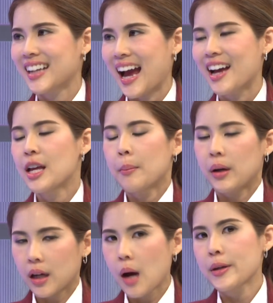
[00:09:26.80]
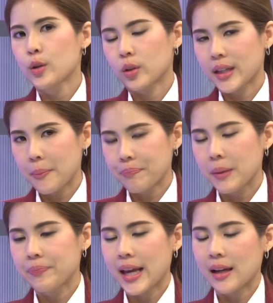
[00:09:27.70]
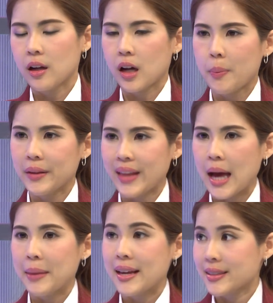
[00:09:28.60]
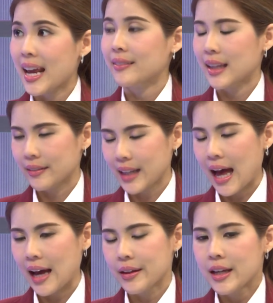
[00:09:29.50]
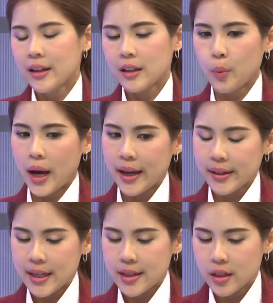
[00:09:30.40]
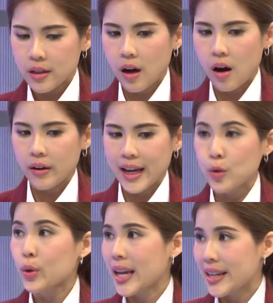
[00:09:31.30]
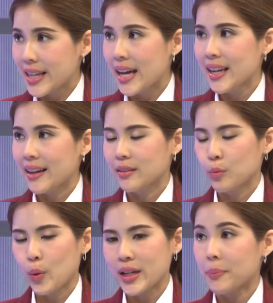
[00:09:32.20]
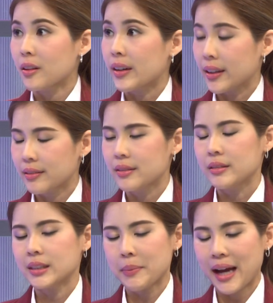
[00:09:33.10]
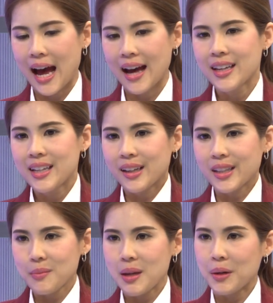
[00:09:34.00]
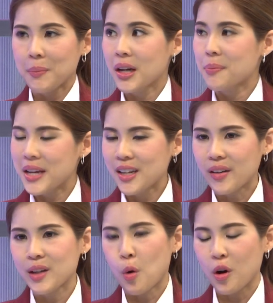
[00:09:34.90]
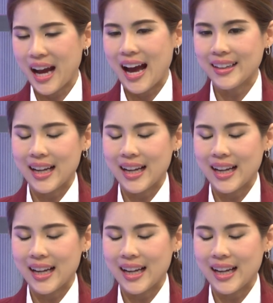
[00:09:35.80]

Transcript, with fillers: นะคะพอเราเข้าไปอยู่ตรงนั้นปุ๊บเนี่ยเราลองเข้าไปตามแฮชแท็กต่างๆหรือว่าในเชิงของ education อย่างสมมติว่าทิปสอนหนังสือใช่ไหมคะก็จะมีเพื่อนๆพี่น้องในวงการ